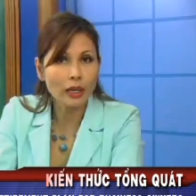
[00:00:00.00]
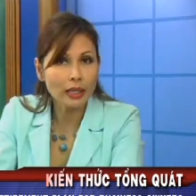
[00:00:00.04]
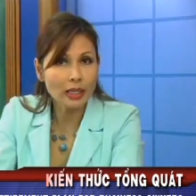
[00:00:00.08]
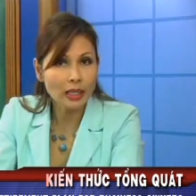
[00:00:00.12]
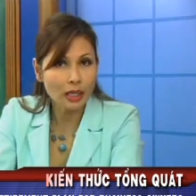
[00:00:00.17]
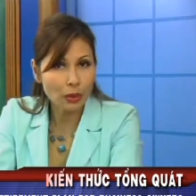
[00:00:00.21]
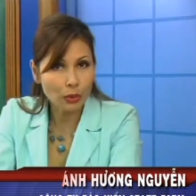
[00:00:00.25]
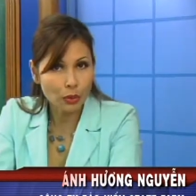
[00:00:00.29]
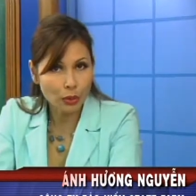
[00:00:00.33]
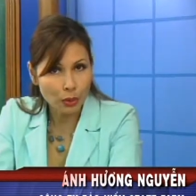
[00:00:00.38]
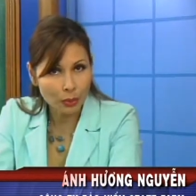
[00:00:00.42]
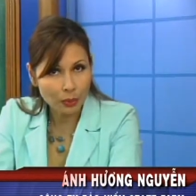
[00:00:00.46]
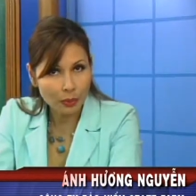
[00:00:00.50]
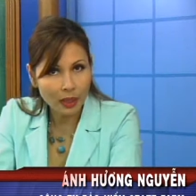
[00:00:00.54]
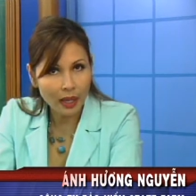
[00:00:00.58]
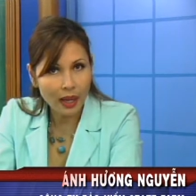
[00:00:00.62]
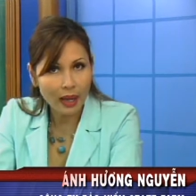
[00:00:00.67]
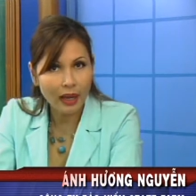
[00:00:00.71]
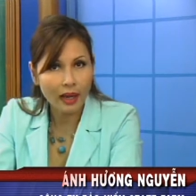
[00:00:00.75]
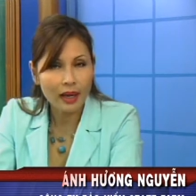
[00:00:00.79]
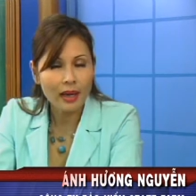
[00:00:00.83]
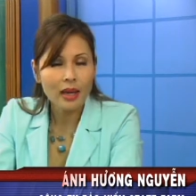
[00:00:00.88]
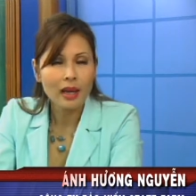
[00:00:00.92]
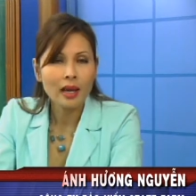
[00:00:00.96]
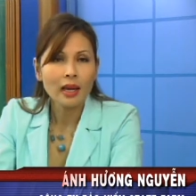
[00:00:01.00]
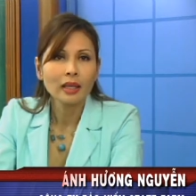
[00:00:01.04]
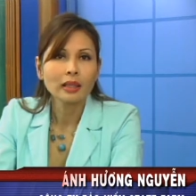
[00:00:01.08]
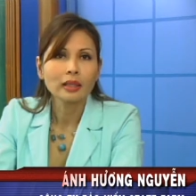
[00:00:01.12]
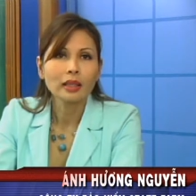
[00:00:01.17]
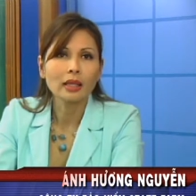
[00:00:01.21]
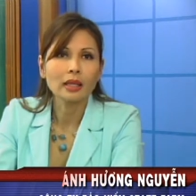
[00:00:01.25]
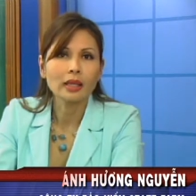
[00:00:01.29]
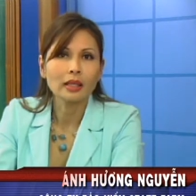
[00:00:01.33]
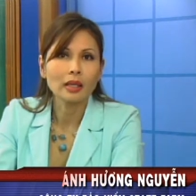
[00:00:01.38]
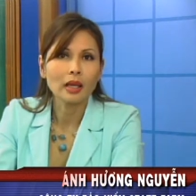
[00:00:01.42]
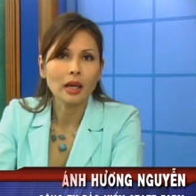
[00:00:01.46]
cá nhân của chúng ta
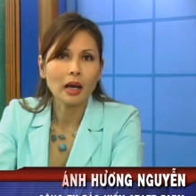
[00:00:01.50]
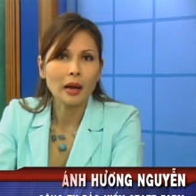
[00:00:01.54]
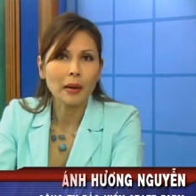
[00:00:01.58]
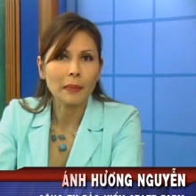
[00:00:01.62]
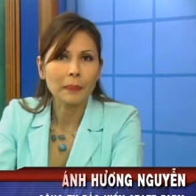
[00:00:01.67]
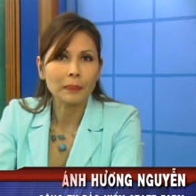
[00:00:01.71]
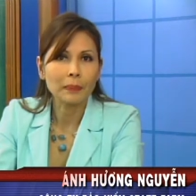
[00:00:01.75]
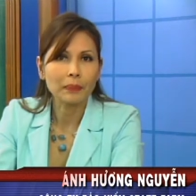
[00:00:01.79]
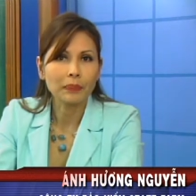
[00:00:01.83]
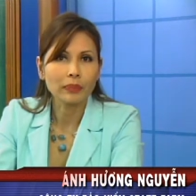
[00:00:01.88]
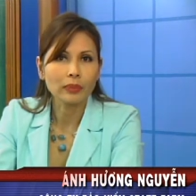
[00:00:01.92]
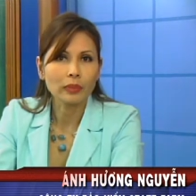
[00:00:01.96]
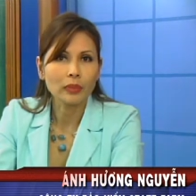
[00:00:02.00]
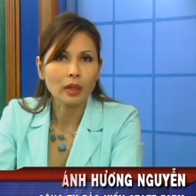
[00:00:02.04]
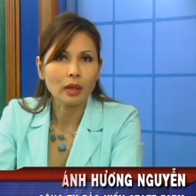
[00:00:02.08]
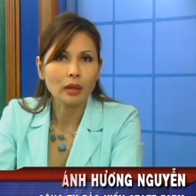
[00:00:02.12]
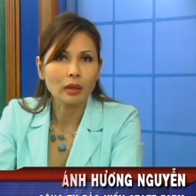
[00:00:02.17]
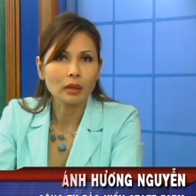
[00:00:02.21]
thì um,